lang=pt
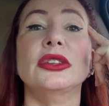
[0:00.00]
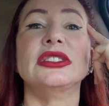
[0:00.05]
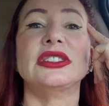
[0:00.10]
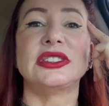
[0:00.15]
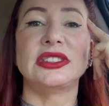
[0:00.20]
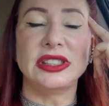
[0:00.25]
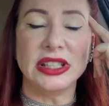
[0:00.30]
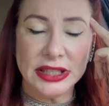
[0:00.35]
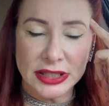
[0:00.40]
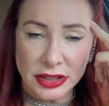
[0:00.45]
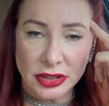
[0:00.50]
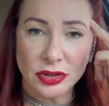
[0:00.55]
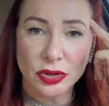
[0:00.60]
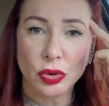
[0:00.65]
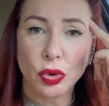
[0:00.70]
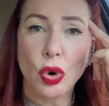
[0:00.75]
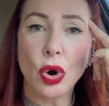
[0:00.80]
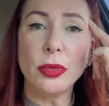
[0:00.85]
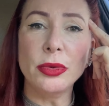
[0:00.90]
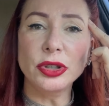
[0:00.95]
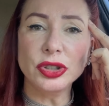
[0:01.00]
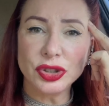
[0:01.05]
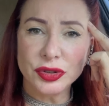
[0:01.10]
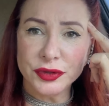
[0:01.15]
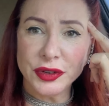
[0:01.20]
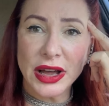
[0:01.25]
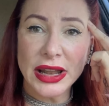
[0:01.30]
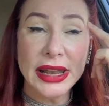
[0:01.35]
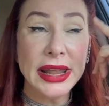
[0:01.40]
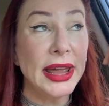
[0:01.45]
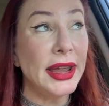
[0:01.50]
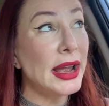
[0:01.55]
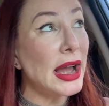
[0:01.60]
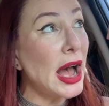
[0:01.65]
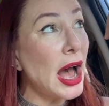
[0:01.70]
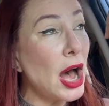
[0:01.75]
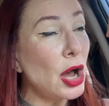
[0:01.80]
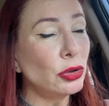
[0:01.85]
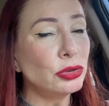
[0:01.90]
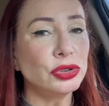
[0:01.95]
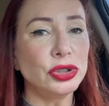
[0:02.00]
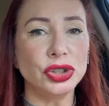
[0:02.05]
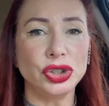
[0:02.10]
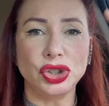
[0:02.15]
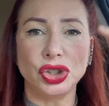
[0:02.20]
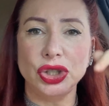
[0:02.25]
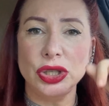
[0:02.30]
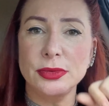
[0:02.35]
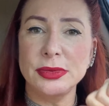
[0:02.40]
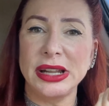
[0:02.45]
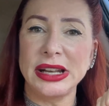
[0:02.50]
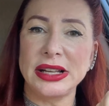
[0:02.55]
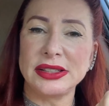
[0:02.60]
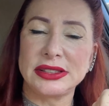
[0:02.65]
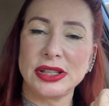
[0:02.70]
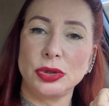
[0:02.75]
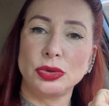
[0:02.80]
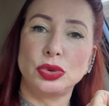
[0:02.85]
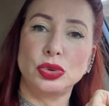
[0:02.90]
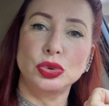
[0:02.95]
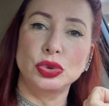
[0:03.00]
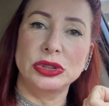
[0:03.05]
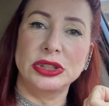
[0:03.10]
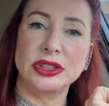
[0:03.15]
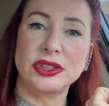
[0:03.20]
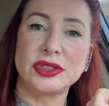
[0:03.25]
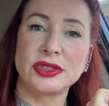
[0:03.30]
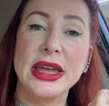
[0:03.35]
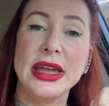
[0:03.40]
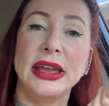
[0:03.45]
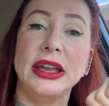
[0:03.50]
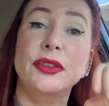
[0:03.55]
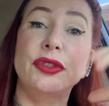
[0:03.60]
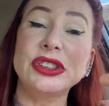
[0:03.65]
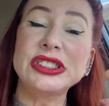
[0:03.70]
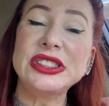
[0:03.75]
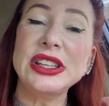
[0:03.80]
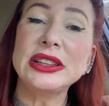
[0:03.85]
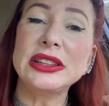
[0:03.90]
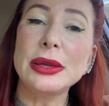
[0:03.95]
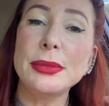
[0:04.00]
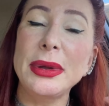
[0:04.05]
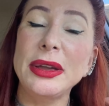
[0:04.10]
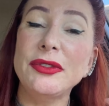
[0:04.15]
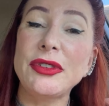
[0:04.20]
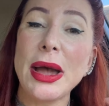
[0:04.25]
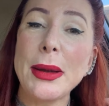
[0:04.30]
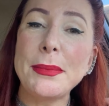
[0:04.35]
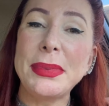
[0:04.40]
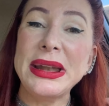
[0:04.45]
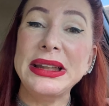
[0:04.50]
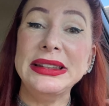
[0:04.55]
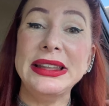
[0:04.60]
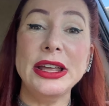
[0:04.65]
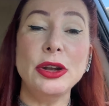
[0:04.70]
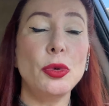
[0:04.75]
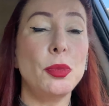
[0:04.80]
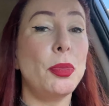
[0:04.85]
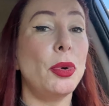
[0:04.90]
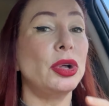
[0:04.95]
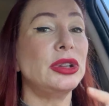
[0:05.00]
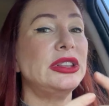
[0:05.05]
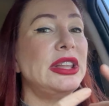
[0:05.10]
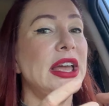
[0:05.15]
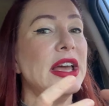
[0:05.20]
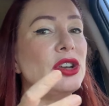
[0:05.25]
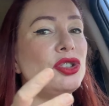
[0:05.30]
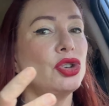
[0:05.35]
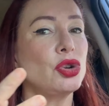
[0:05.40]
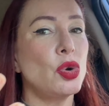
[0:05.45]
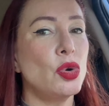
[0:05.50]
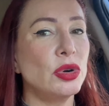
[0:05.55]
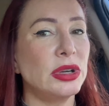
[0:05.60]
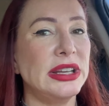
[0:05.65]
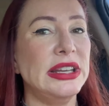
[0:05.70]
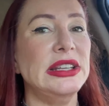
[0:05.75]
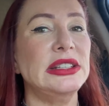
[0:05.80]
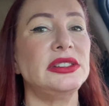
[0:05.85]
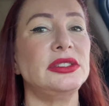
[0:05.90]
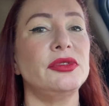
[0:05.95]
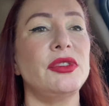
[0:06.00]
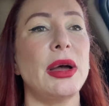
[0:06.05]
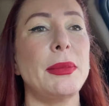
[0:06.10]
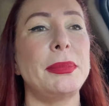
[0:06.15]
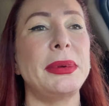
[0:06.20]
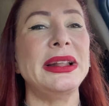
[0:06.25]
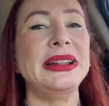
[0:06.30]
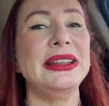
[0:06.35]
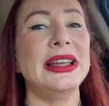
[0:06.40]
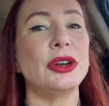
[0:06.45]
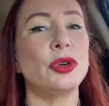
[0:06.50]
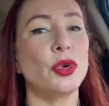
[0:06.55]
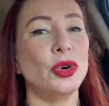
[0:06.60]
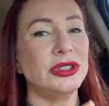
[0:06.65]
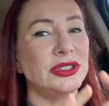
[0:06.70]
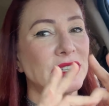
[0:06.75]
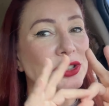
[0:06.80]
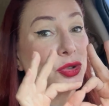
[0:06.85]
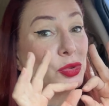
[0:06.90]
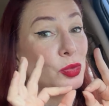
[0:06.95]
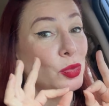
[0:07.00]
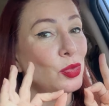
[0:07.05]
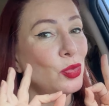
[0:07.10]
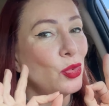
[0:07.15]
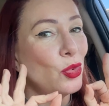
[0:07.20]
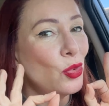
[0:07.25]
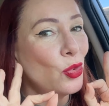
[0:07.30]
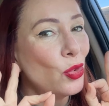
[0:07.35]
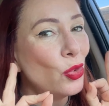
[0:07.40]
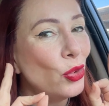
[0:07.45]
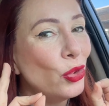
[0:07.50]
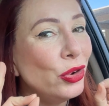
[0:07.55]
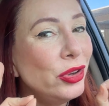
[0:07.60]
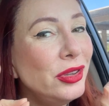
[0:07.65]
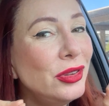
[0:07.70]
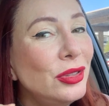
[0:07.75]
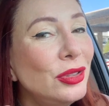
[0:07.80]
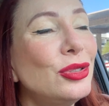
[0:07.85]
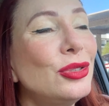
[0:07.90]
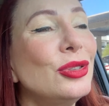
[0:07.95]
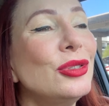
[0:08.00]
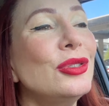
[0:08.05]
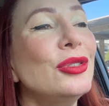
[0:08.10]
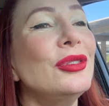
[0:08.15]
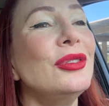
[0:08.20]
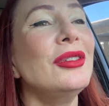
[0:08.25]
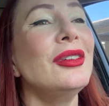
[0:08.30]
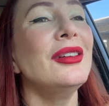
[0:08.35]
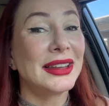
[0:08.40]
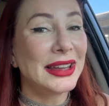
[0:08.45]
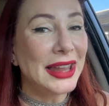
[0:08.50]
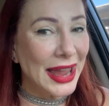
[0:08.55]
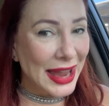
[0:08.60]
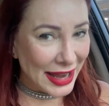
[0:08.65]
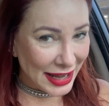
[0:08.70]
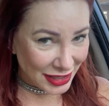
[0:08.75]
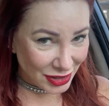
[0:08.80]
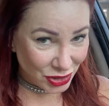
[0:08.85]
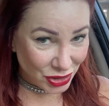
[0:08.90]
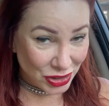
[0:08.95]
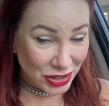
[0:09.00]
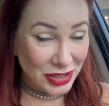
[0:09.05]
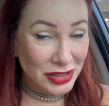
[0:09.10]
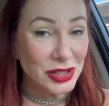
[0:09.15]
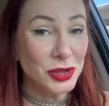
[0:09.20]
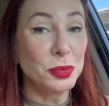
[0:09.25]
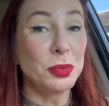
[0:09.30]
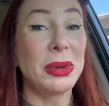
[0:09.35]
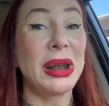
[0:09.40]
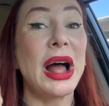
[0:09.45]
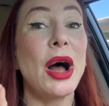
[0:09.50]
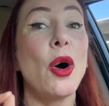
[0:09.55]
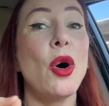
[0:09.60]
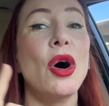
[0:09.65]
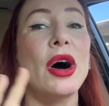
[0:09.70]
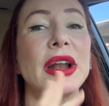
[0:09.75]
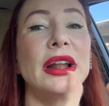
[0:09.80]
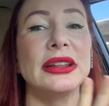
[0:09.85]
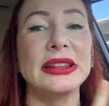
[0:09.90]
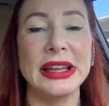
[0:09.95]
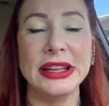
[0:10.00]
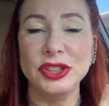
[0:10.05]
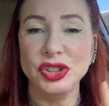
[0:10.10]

Sim, como eu te falei, autoestima nas alturas. E você também vai aprender o poder de conquista e vai aprender coisas muito quentes para a hora da